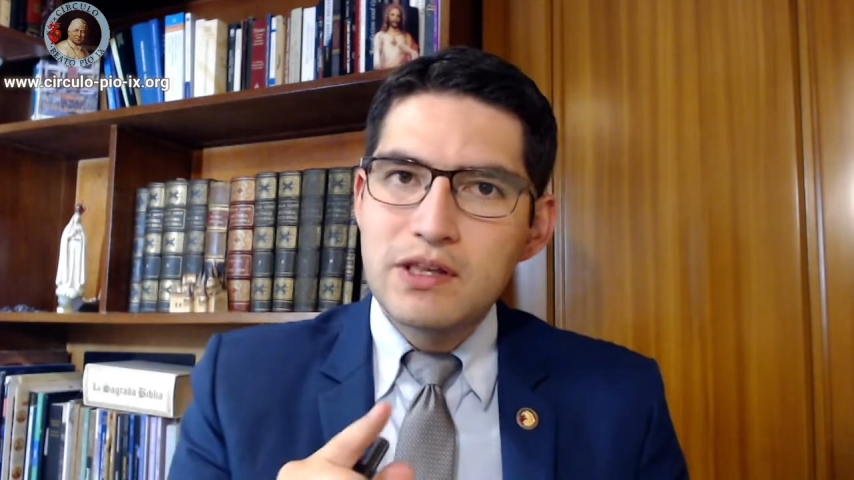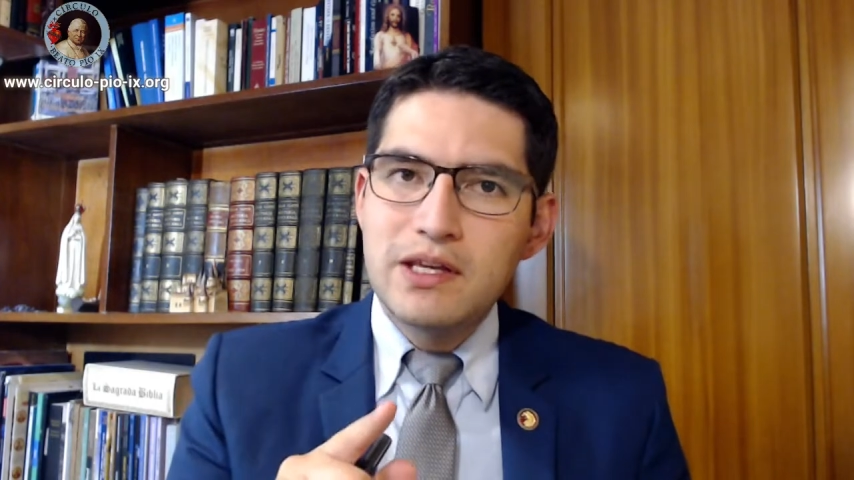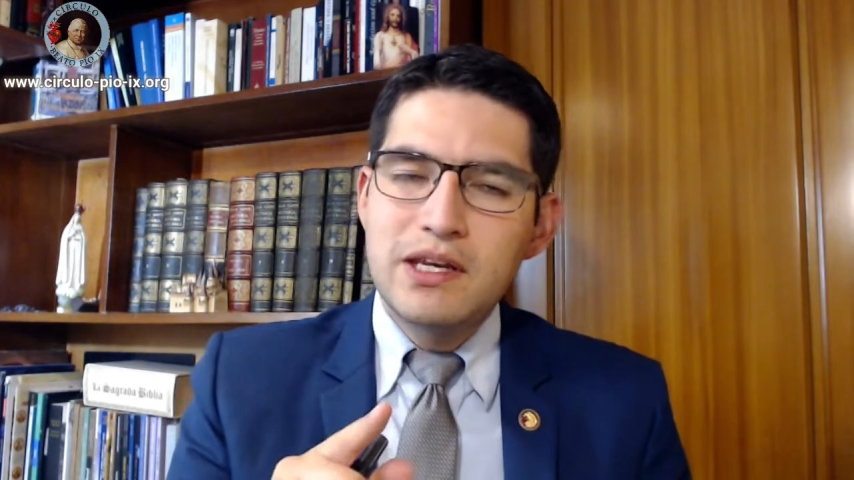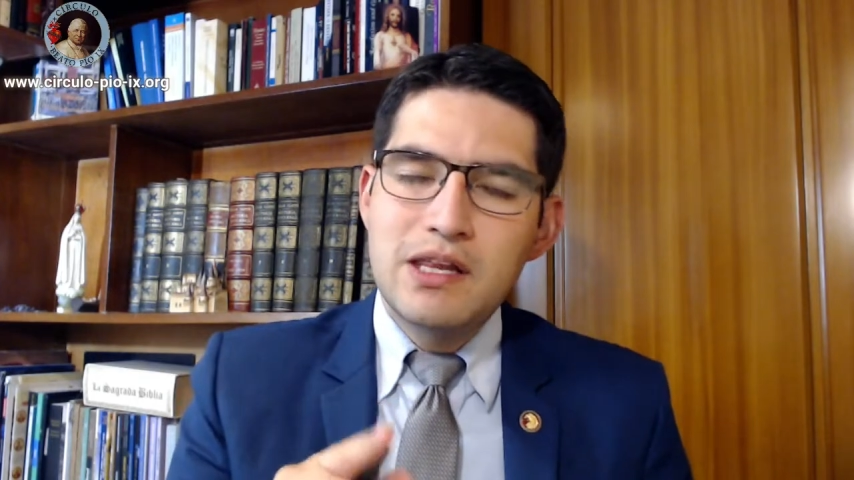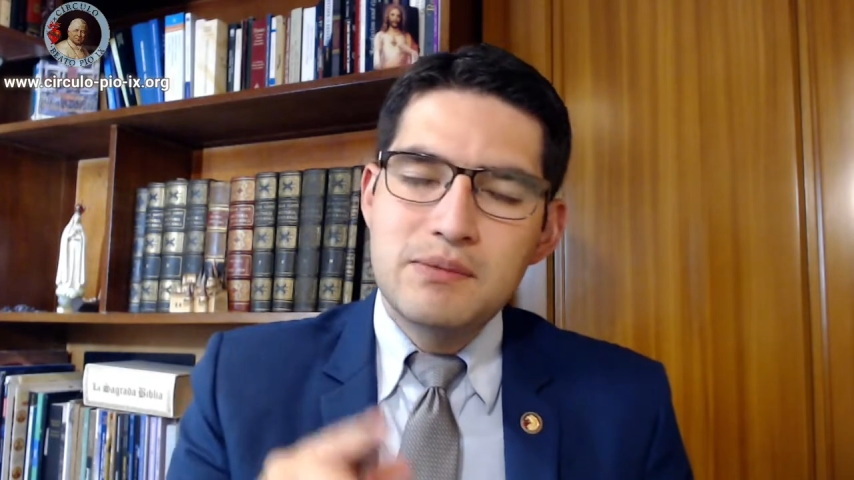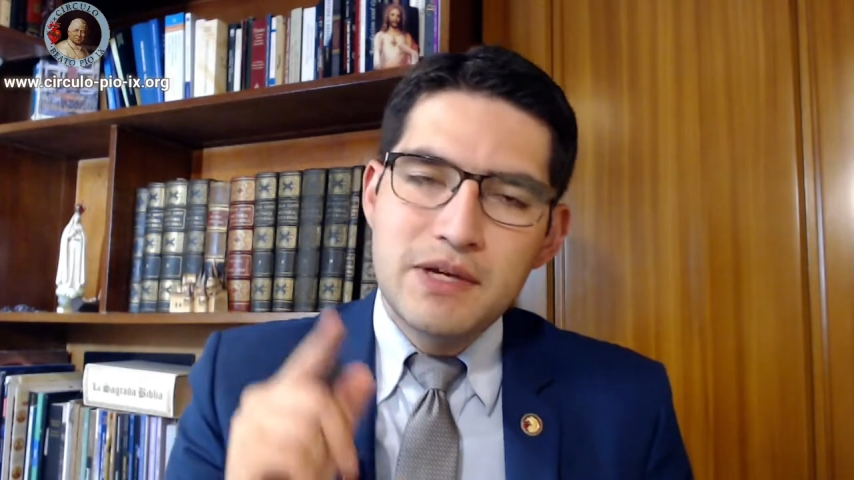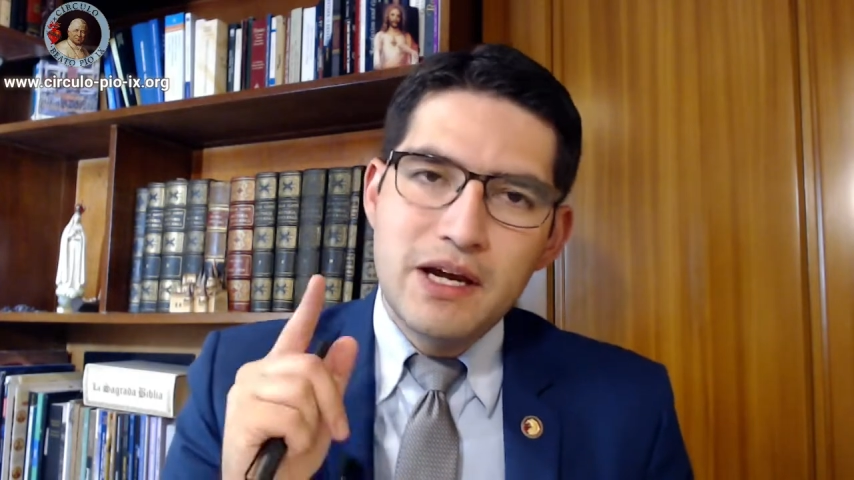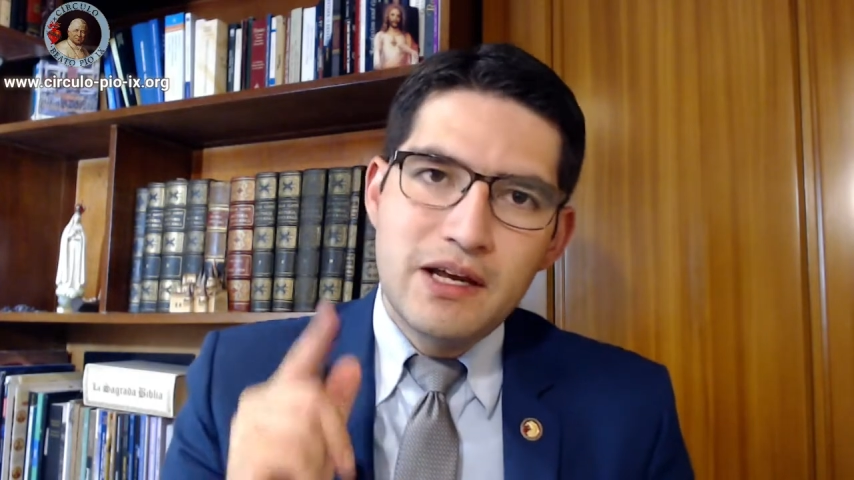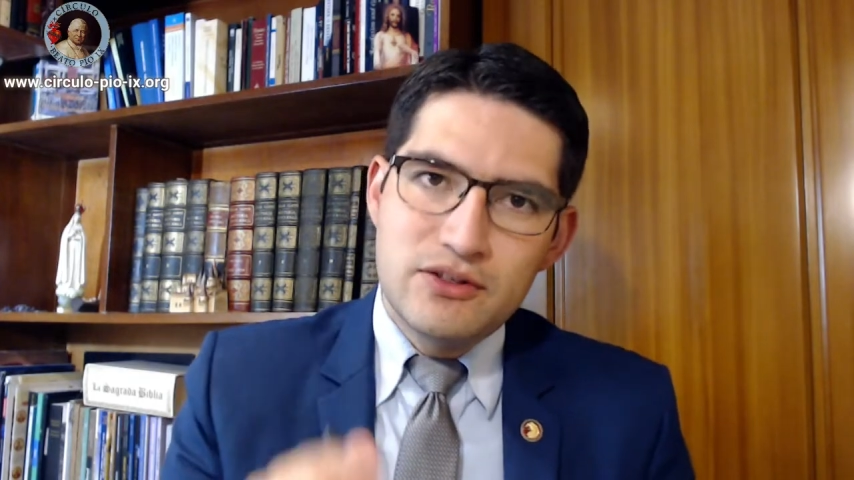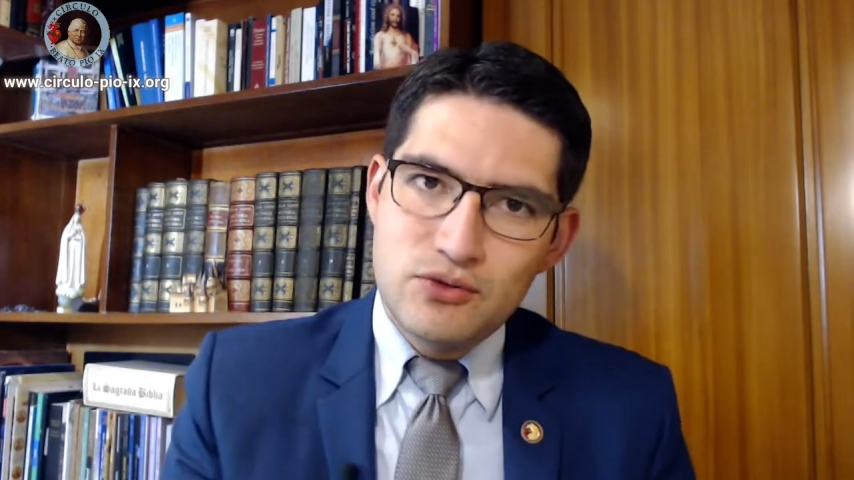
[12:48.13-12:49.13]
querida
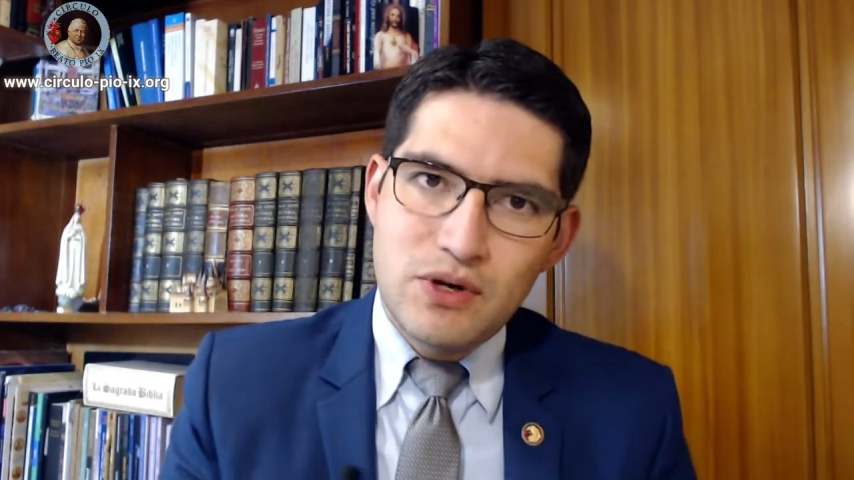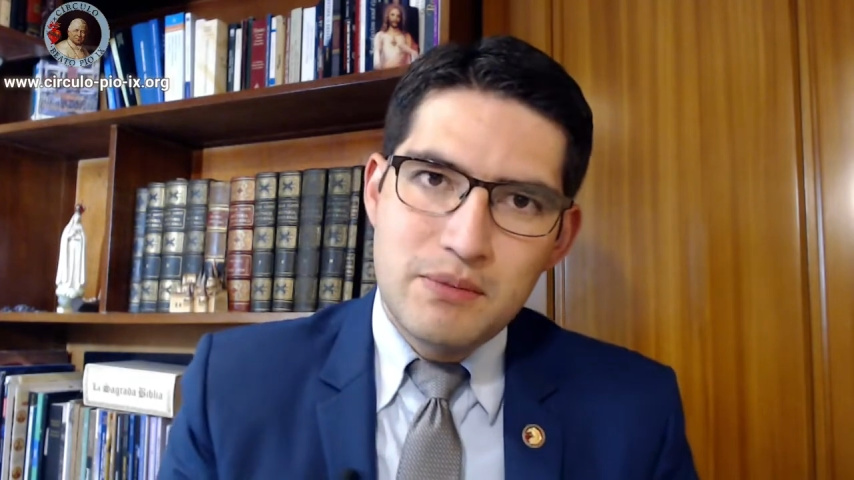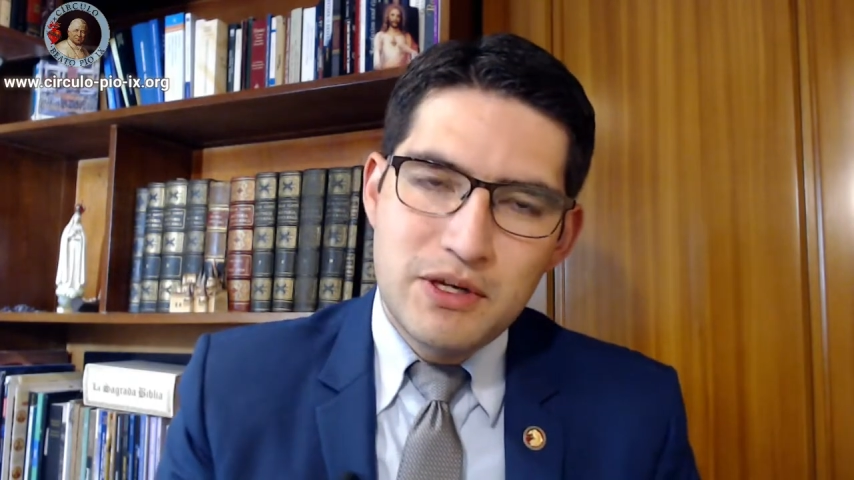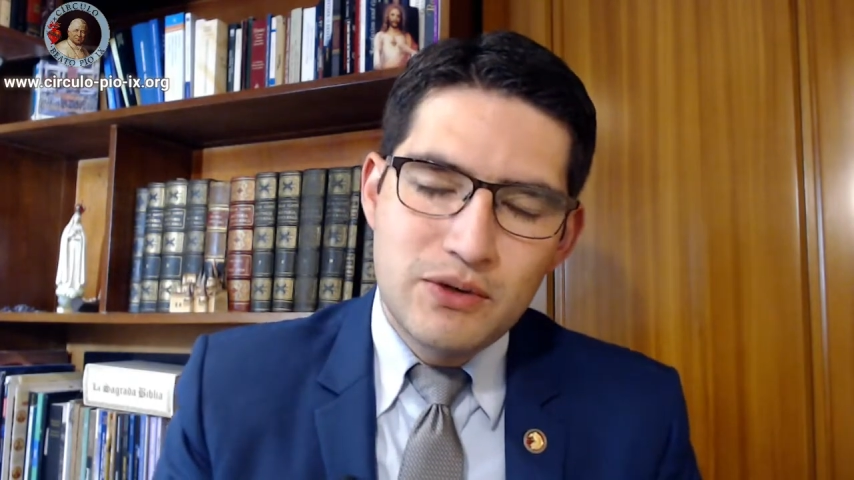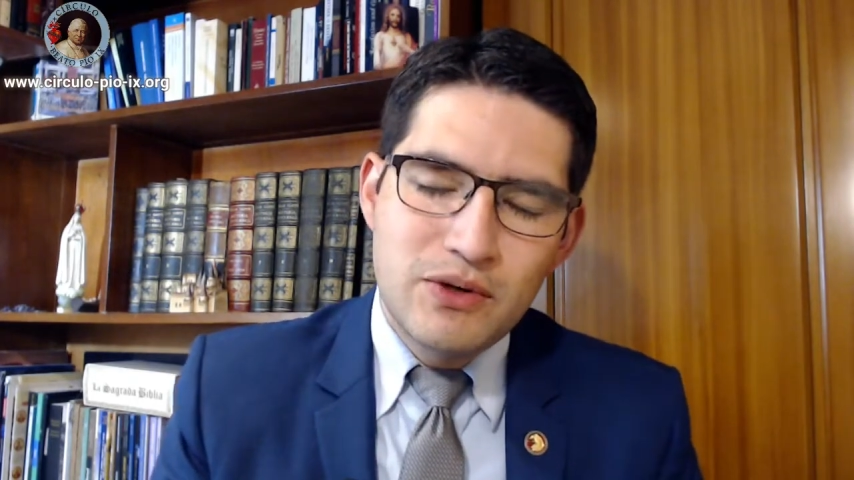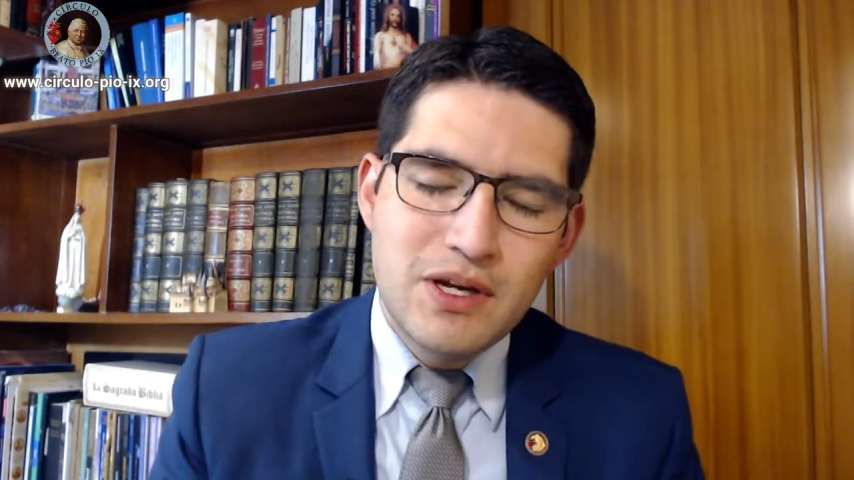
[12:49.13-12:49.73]
amiga, en su camino.